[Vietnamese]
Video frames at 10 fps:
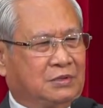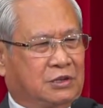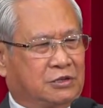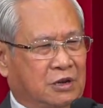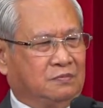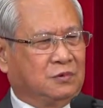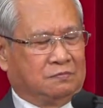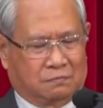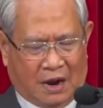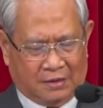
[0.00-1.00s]
cái sự sống
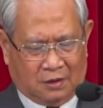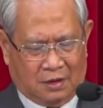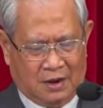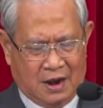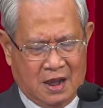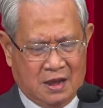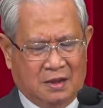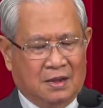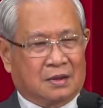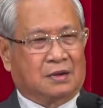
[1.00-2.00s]
của họ bày tỏ
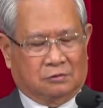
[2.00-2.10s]
ra